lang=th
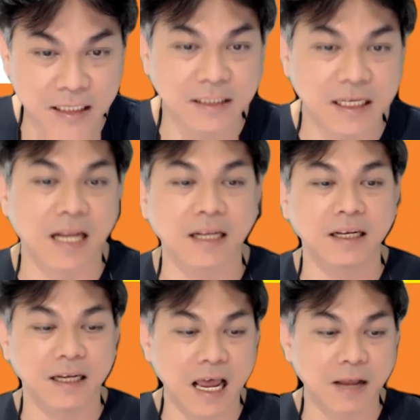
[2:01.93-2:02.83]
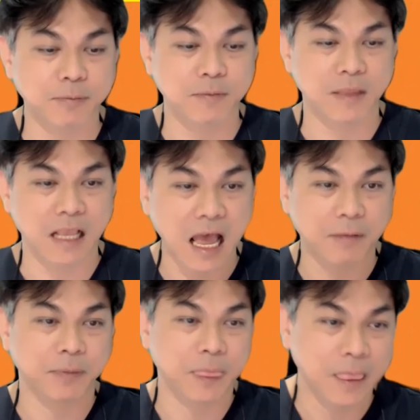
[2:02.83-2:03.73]
กินสันนะ อ่ะ
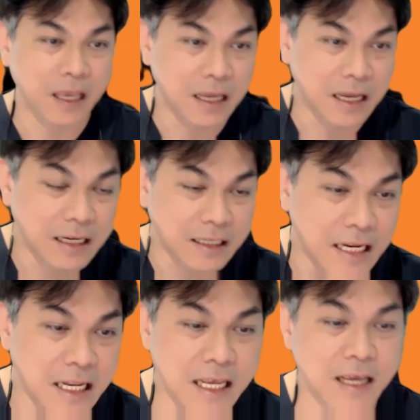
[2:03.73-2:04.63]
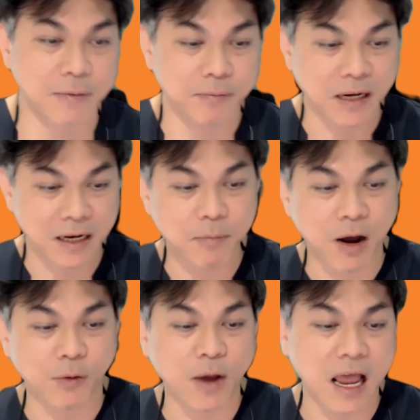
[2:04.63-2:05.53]
ในนี้มันก็
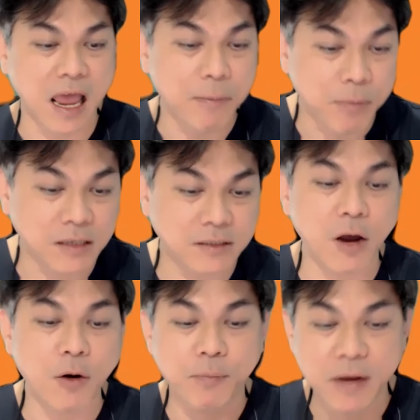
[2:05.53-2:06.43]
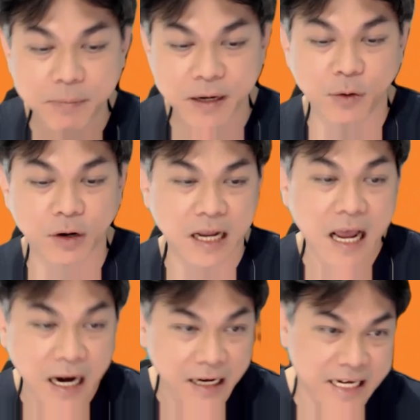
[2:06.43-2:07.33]
บอกว่าแอมบ็อกซัลมีประโยชน์
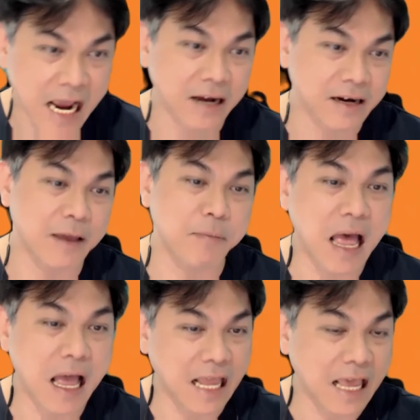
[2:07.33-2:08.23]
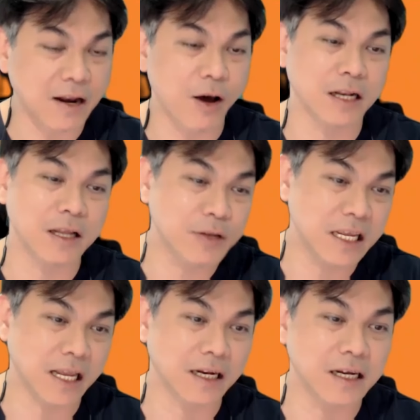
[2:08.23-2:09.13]
อะอย่างไรบ้างแน่นอน เท่า
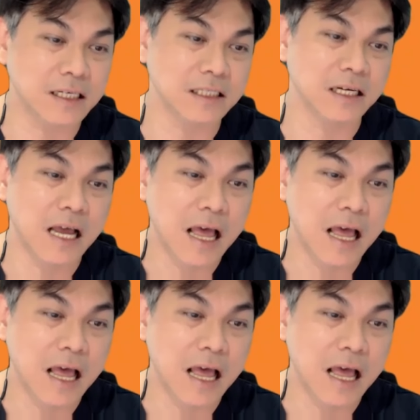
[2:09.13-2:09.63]
ที่เห็นก็คือ